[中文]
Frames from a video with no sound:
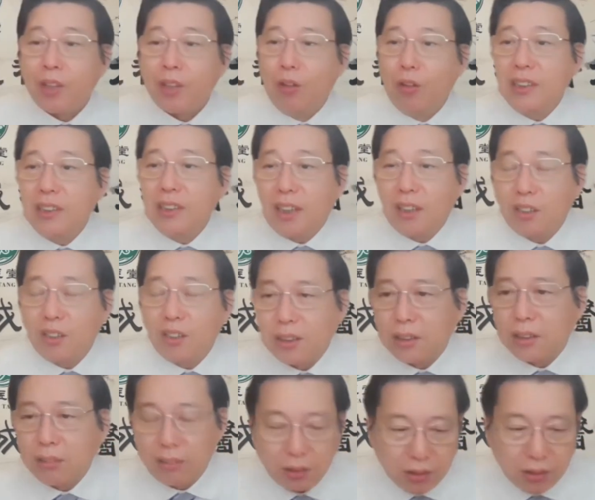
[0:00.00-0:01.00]
我问张老师，
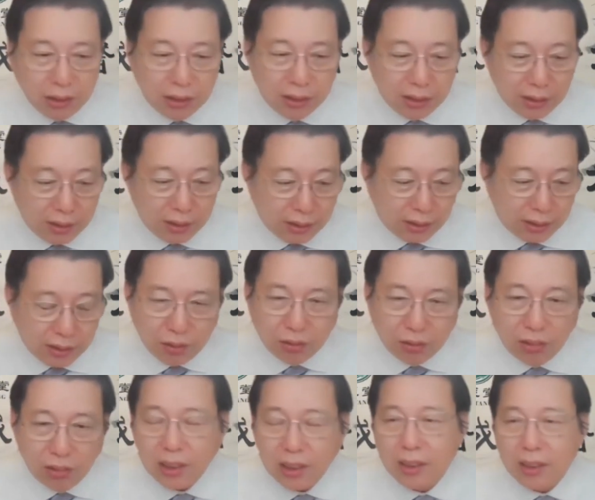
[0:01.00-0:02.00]
我说
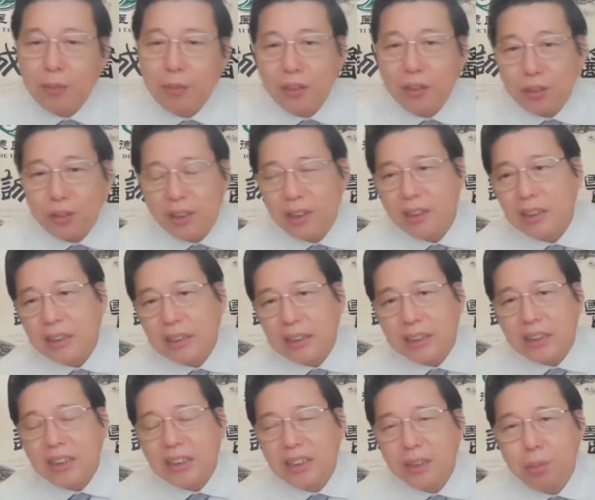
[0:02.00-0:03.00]
我咋没有这个
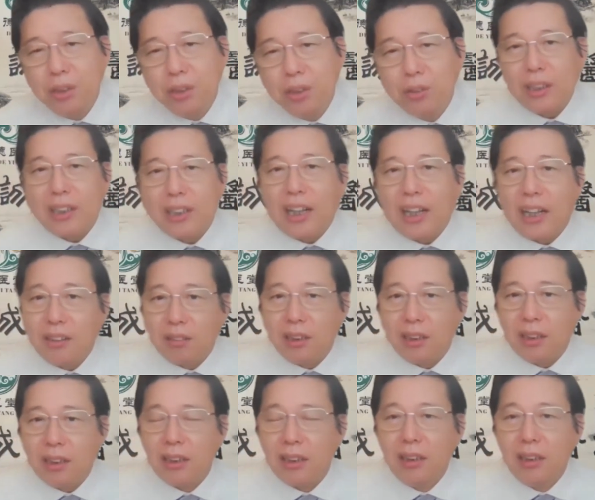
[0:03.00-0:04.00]
气滞病所的感觉呢？